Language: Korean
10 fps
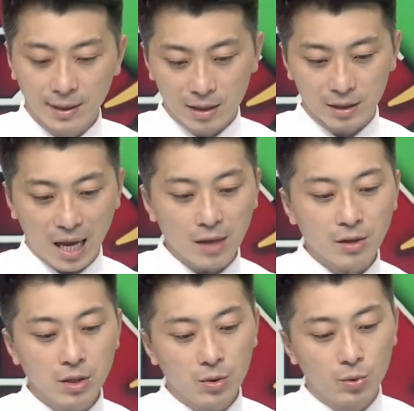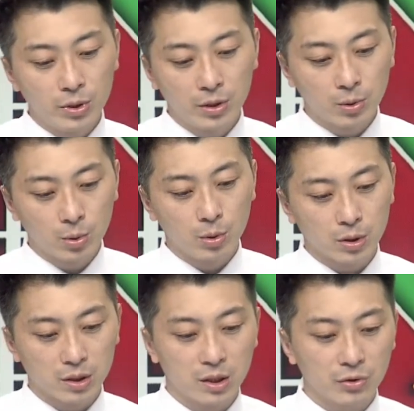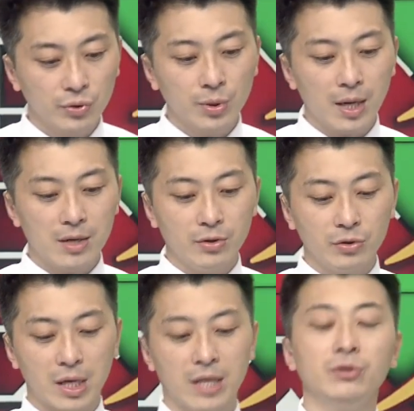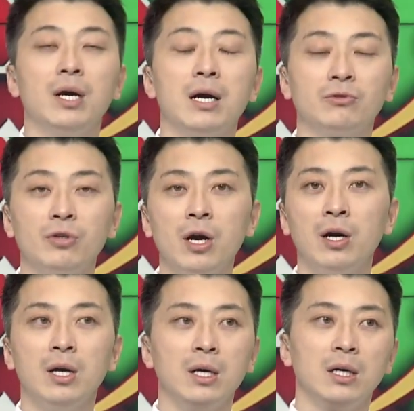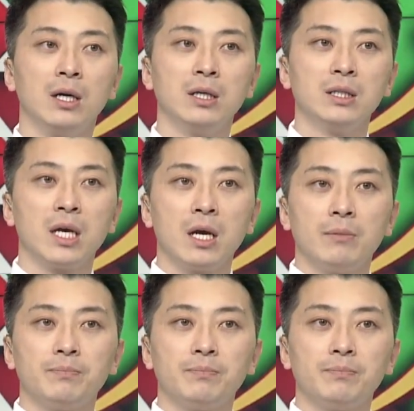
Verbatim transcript: 어 당연히 오늘도 이제 수소 관련주 가지고 나왔고요. 어 이제